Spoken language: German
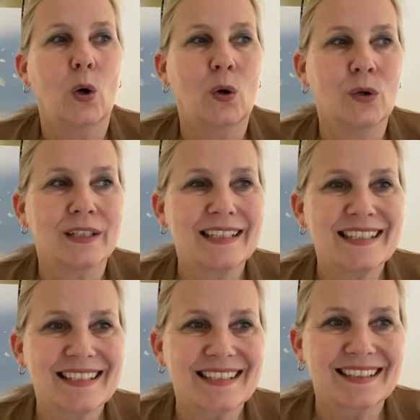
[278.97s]

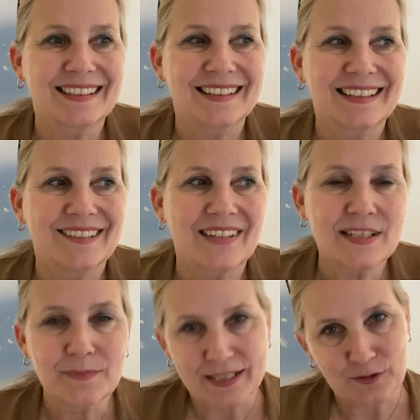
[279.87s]
Und
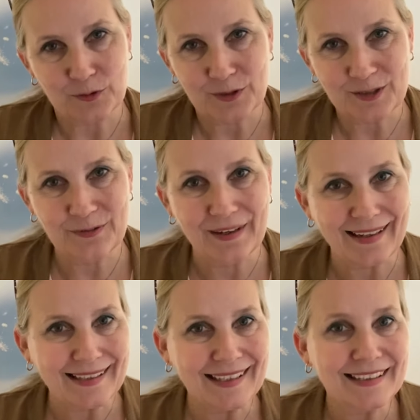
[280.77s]
was mir so gut
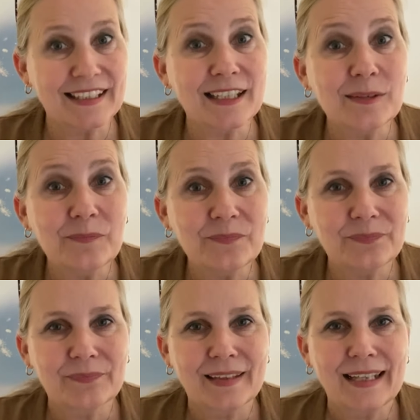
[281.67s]
gefallen hat, eben,
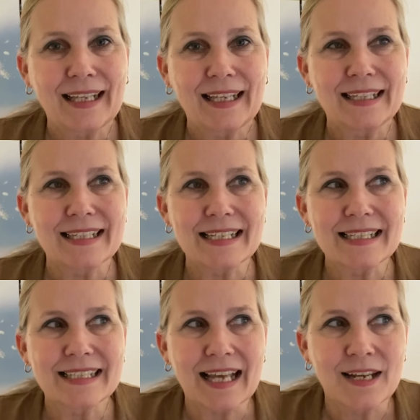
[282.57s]
dass
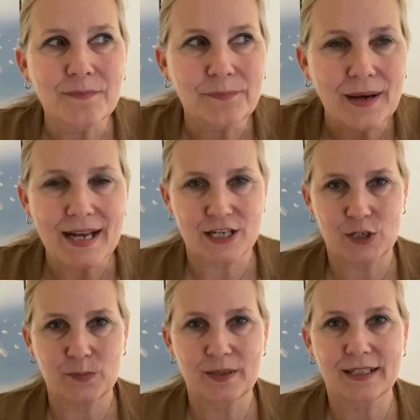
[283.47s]
es ein
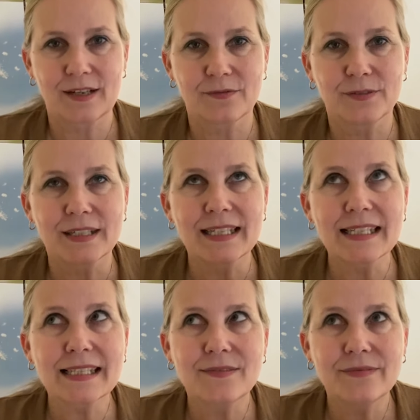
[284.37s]
Beispiel dafür
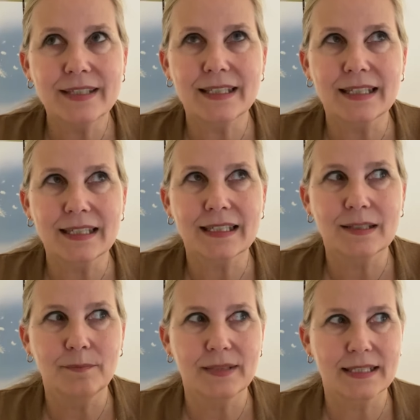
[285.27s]
ist, wie ich
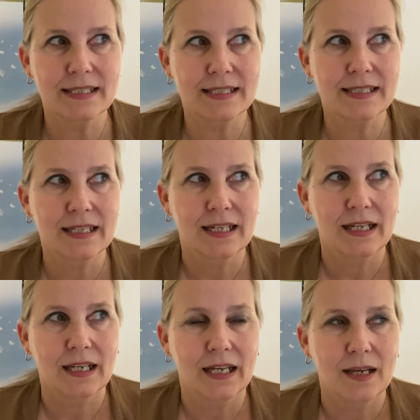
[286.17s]
mit
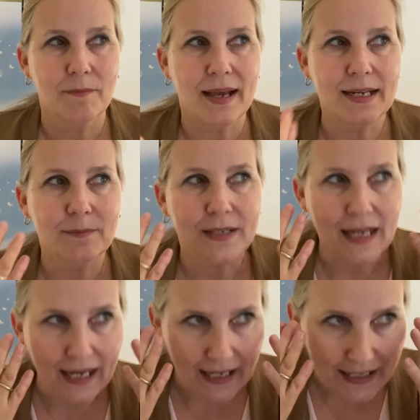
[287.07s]
meinem
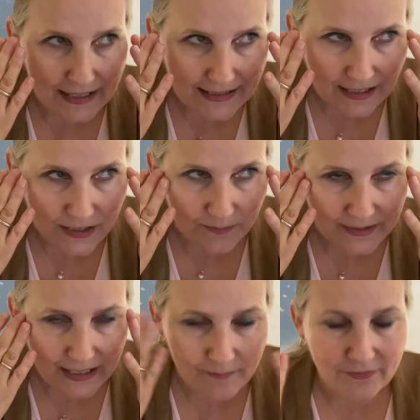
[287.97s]
Geist, also mit
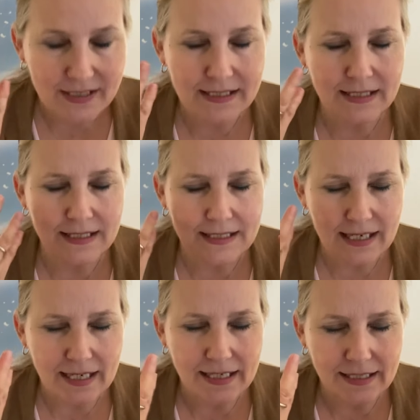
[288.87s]
dem, was ich
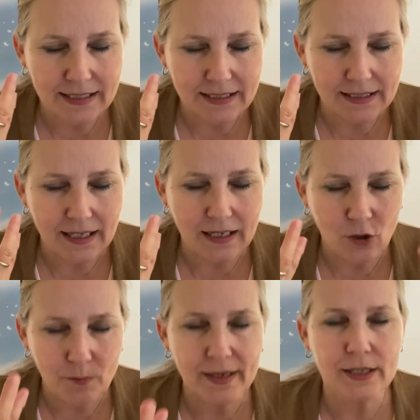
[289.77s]
denke,
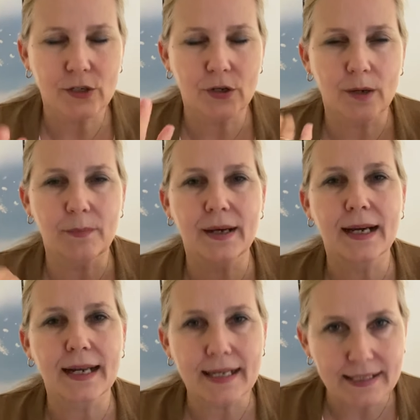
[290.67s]
auch meinen Körper
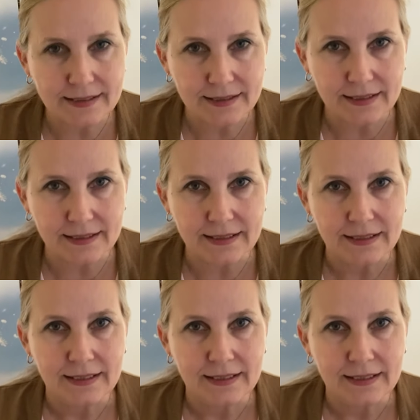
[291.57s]
heilen kann.